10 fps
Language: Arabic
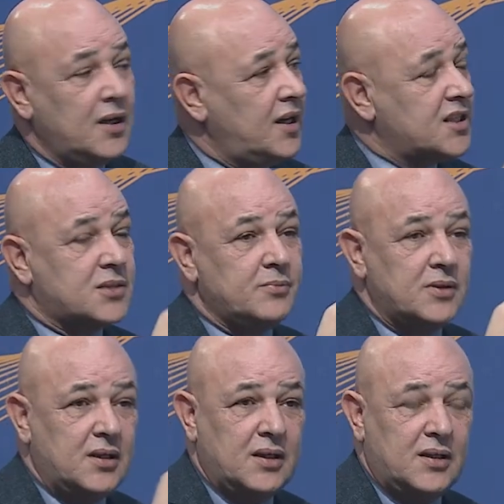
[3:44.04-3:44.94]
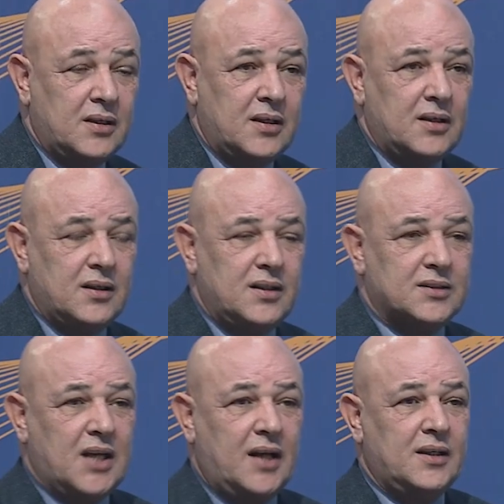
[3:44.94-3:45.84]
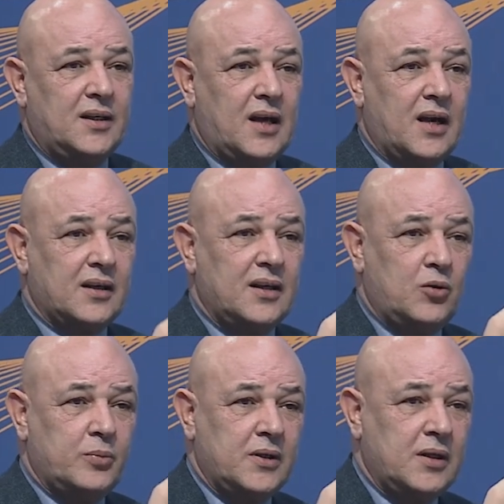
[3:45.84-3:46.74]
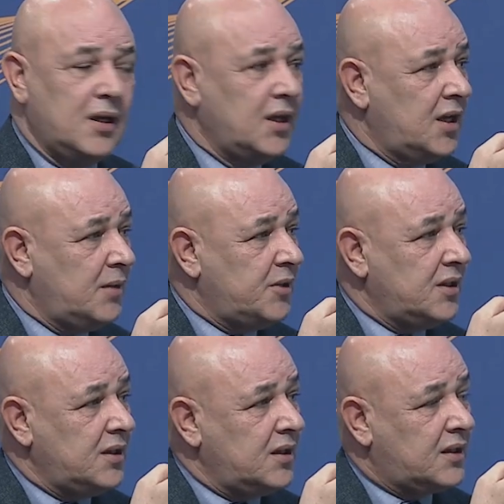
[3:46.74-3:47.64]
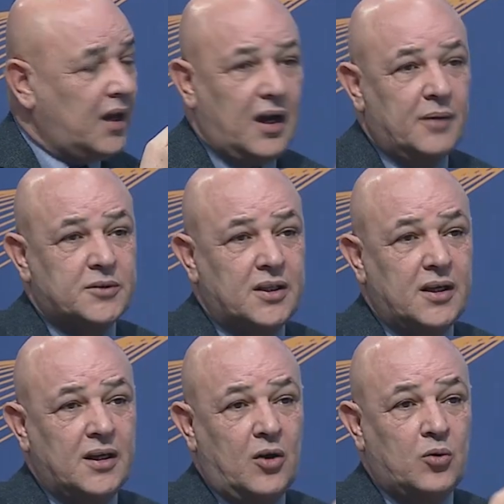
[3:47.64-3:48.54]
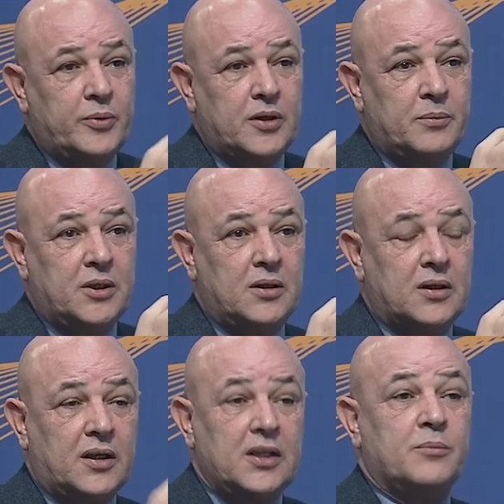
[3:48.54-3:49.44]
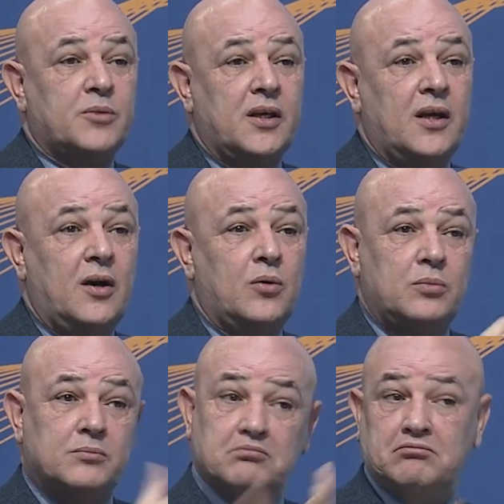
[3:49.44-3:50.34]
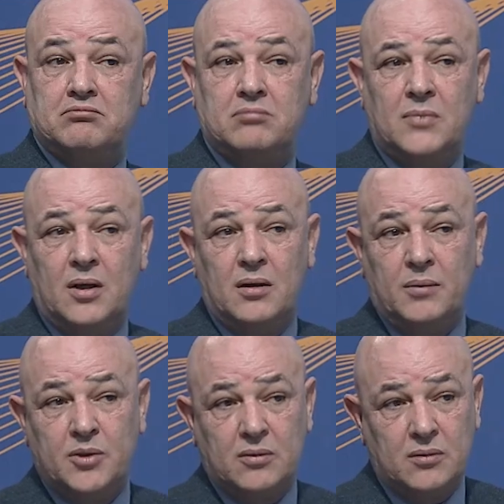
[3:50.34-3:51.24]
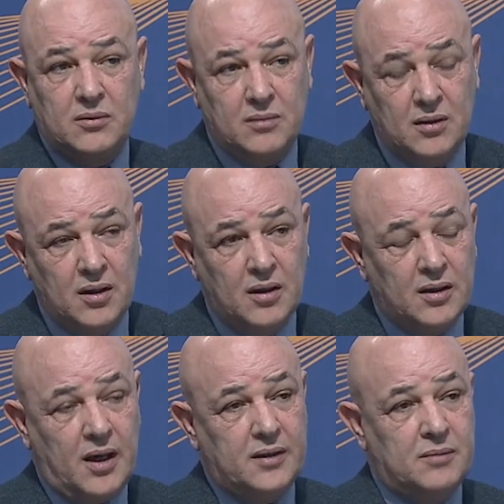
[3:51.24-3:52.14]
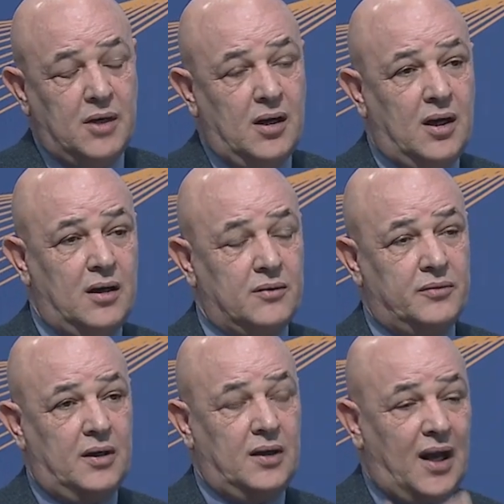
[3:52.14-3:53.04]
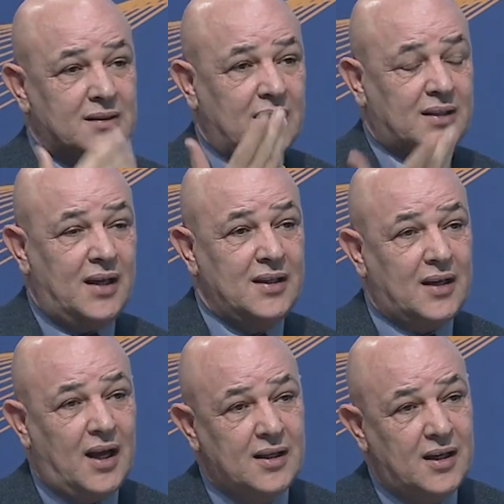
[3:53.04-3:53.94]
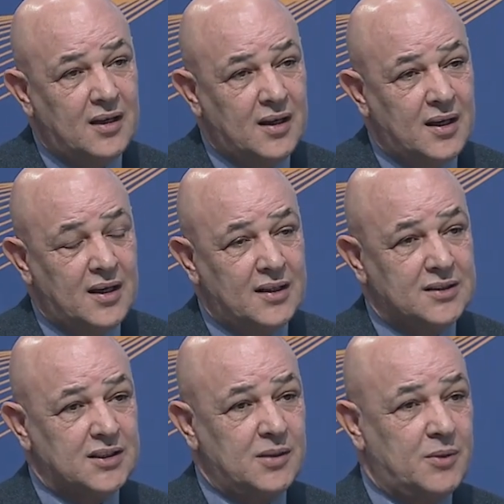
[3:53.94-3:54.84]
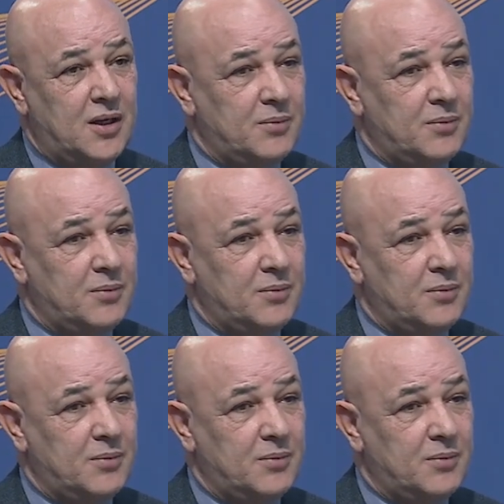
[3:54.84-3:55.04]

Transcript: باسم الإنسان العراقي أو بكرامته أو بقيمته أو أمر يعني ما اعرف حتى التعليق عليه يصيبنا